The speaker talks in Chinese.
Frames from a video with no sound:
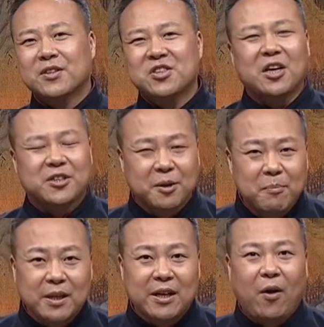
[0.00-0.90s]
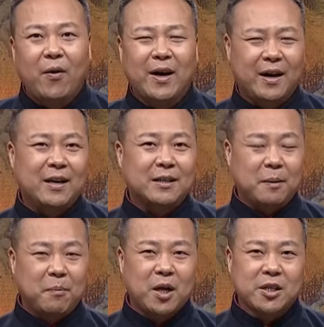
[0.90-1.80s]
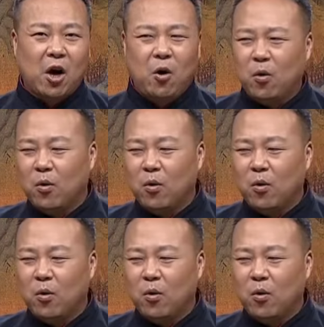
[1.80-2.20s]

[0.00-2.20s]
简称梦瑶。呵，这梦瑶，